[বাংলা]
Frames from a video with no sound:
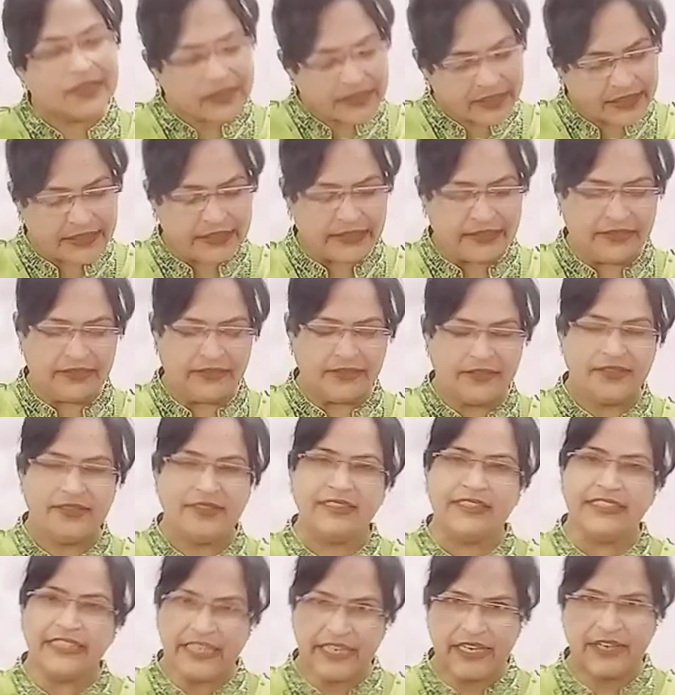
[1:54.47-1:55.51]
কি
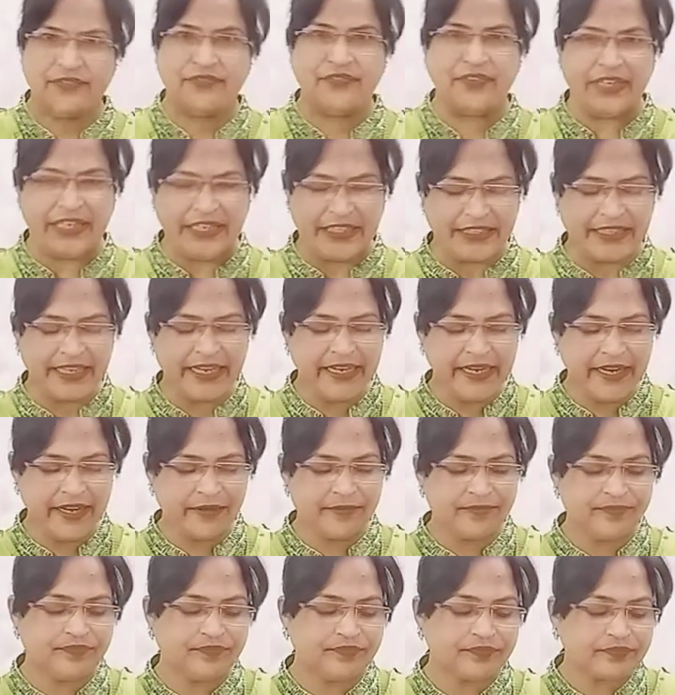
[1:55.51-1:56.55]
জেনে ফেলি তাই না
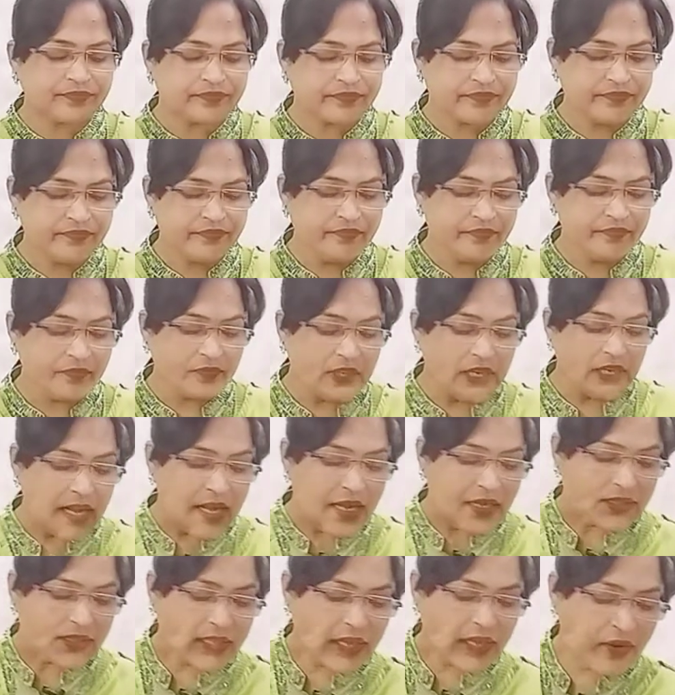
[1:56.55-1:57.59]

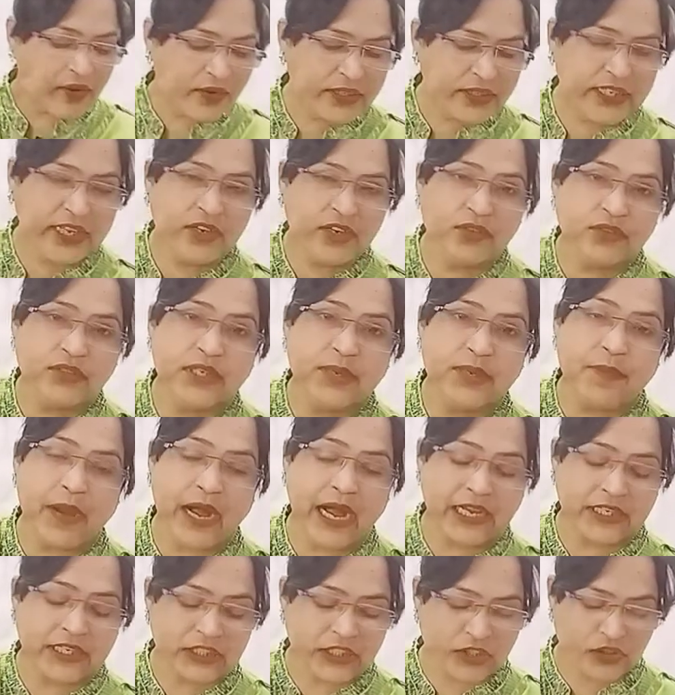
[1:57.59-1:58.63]
তাহলে দেখো যে
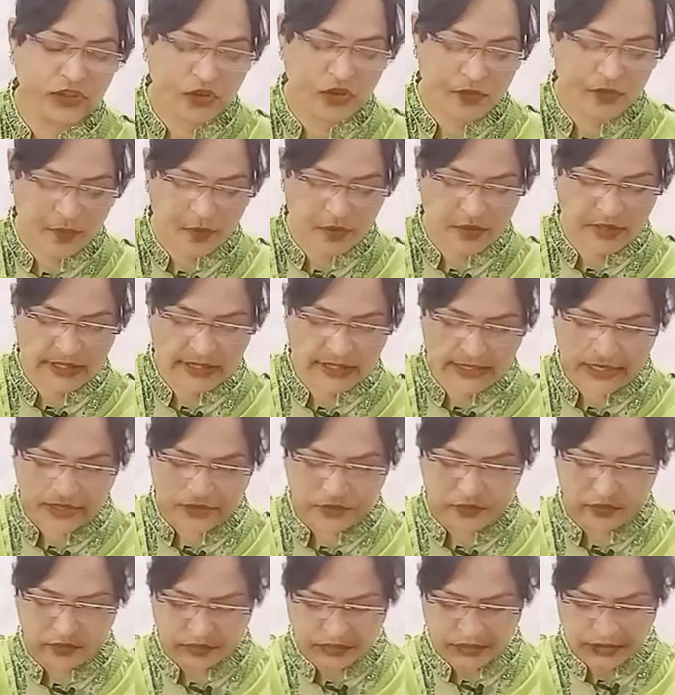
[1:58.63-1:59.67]
ভাষা সম্পর্কে
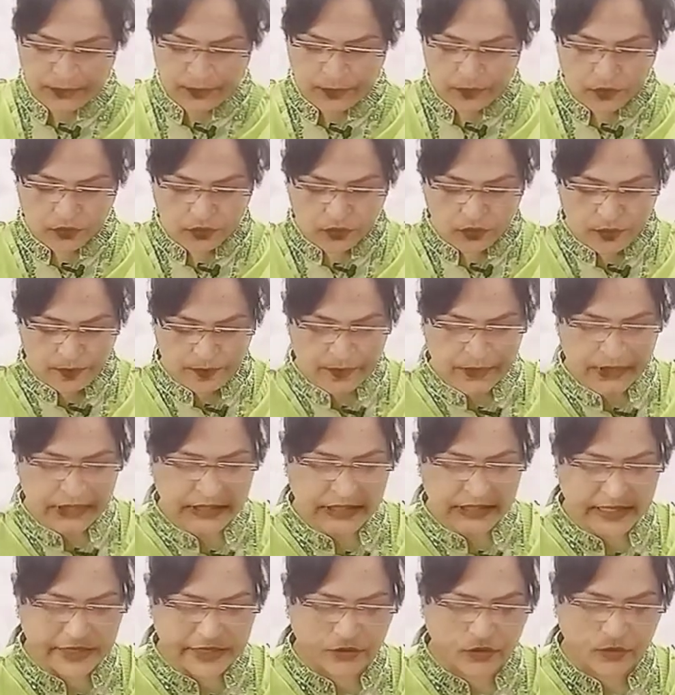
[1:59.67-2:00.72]
দেখো যে প্রথম
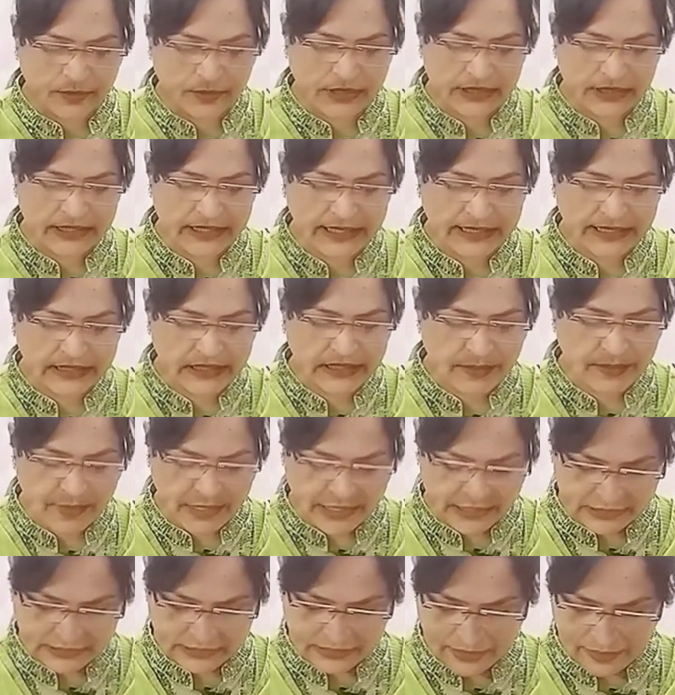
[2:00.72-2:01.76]
পৃষ্ঠায় তোমাদের আছে
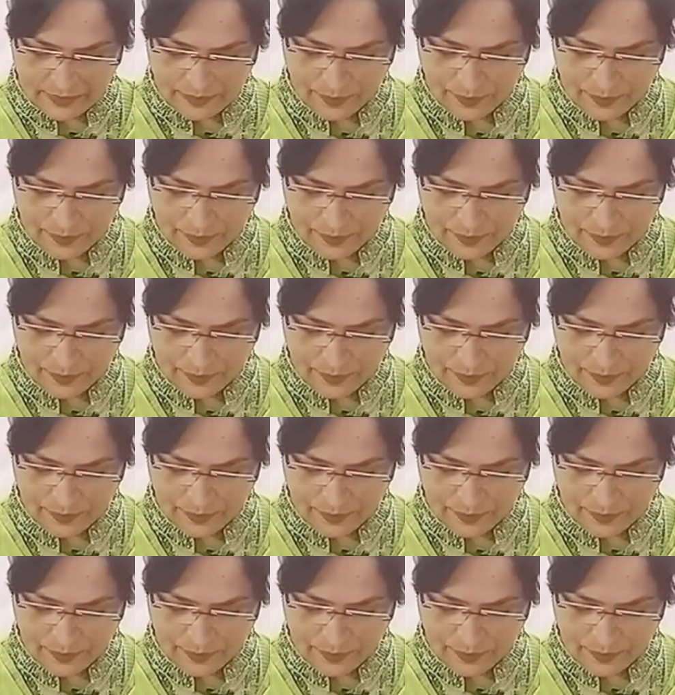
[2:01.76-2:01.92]
ভাষা